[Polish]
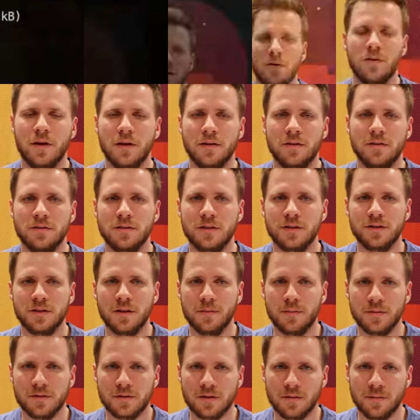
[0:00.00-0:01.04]
Ok, to
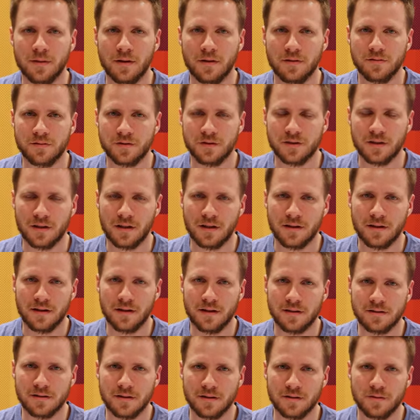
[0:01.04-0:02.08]
zaczniemy sobie od wczytania
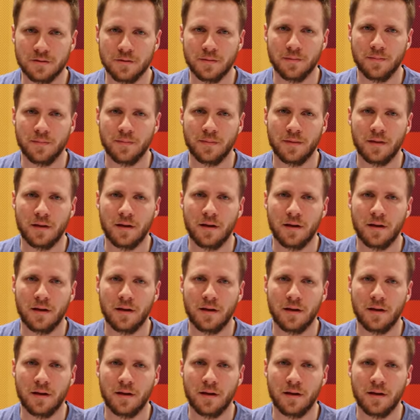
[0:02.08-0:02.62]
datasetu.